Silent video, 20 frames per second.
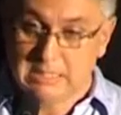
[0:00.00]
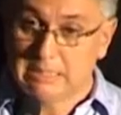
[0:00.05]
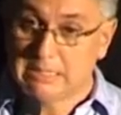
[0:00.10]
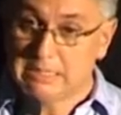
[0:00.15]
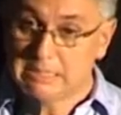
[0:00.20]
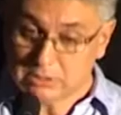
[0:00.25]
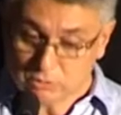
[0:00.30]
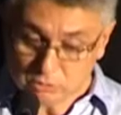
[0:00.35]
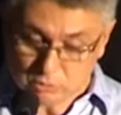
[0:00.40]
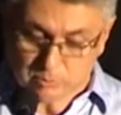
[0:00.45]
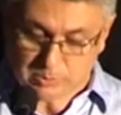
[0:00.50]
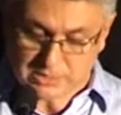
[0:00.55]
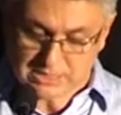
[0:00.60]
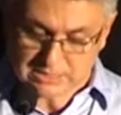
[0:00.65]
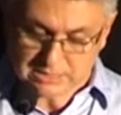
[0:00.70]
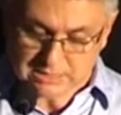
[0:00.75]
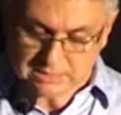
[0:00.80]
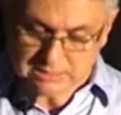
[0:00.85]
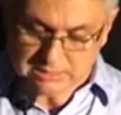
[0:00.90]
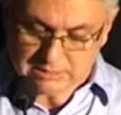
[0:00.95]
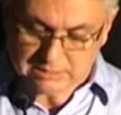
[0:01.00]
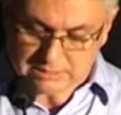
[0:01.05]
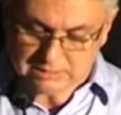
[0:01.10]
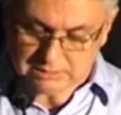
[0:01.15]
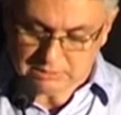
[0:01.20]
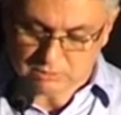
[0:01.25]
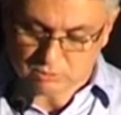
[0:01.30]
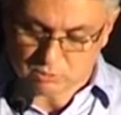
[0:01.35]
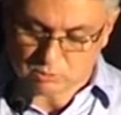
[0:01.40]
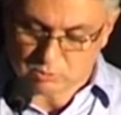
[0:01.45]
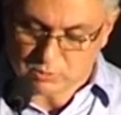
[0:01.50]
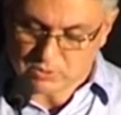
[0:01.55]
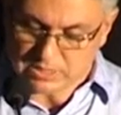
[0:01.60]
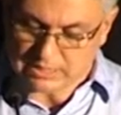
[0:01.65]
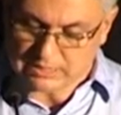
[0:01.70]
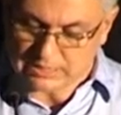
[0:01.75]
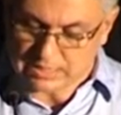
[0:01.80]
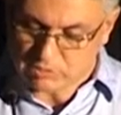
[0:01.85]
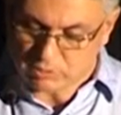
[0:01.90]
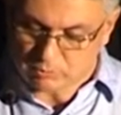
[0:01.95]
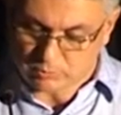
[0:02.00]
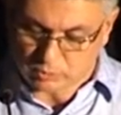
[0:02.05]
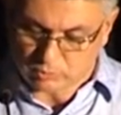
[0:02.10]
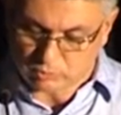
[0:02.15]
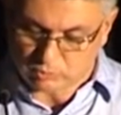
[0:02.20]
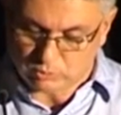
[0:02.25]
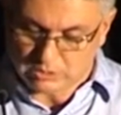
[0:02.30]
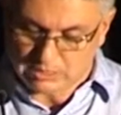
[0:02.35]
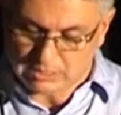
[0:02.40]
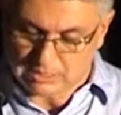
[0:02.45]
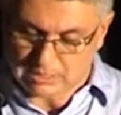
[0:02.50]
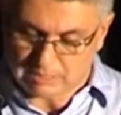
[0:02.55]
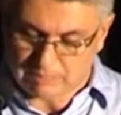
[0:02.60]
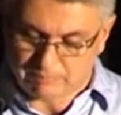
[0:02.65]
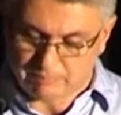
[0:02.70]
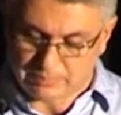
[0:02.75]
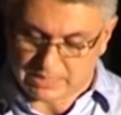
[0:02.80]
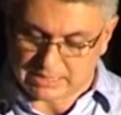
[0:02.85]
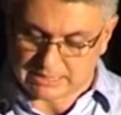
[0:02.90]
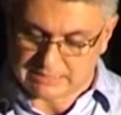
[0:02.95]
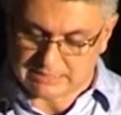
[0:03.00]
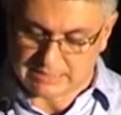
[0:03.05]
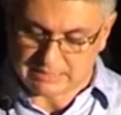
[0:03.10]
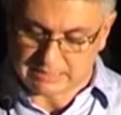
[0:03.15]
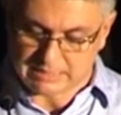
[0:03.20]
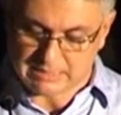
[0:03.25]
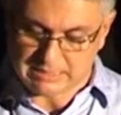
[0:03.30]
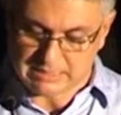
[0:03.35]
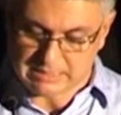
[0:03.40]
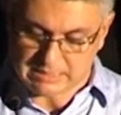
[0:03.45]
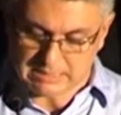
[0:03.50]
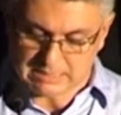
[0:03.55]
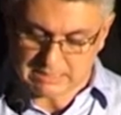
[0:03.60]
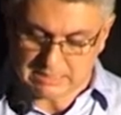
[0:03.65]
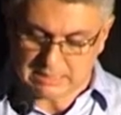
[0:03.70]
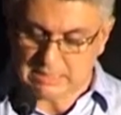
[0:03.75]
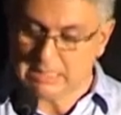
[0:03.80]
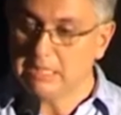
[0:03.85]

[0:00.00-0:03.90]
que se nos presentan como una gran oportunidad para hacer realidad